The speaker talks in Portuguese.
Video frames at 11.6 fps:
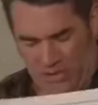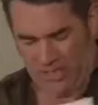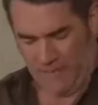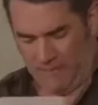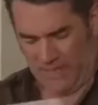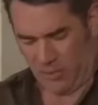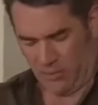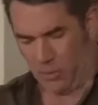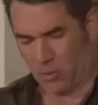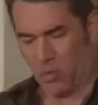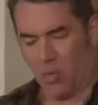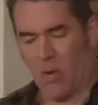ontem à noite eu
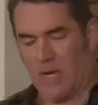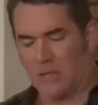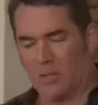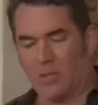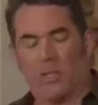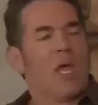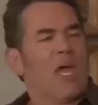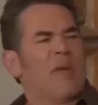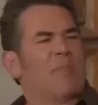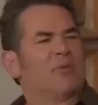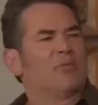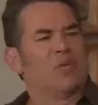fui ao teu quarto
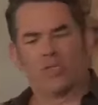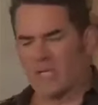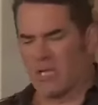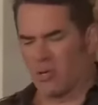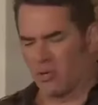e não te